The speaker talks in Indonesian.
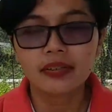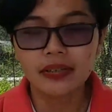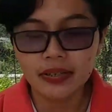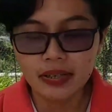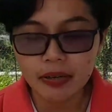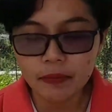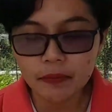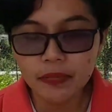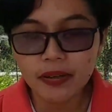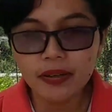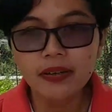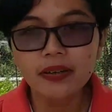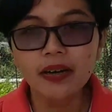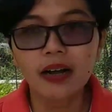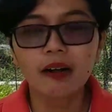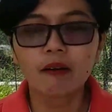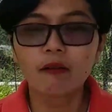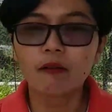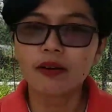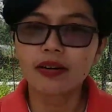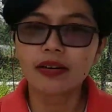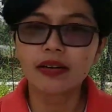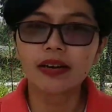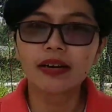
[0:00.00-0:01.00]
Gecap kenlah
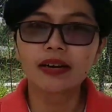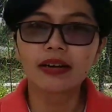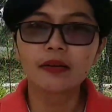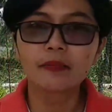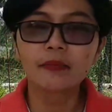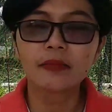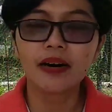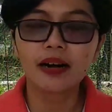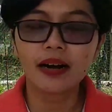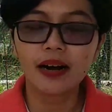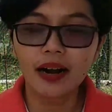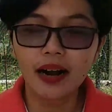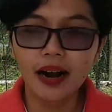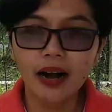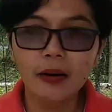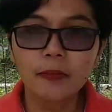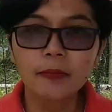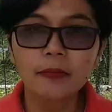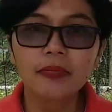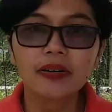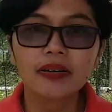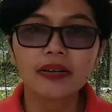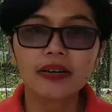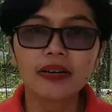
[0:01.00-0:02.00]
waria yang maka
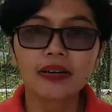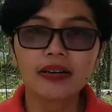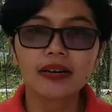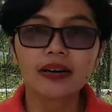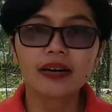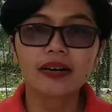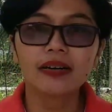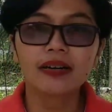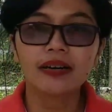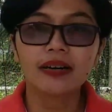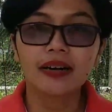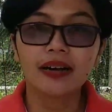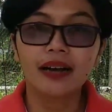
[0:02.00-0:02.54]
kamu harga.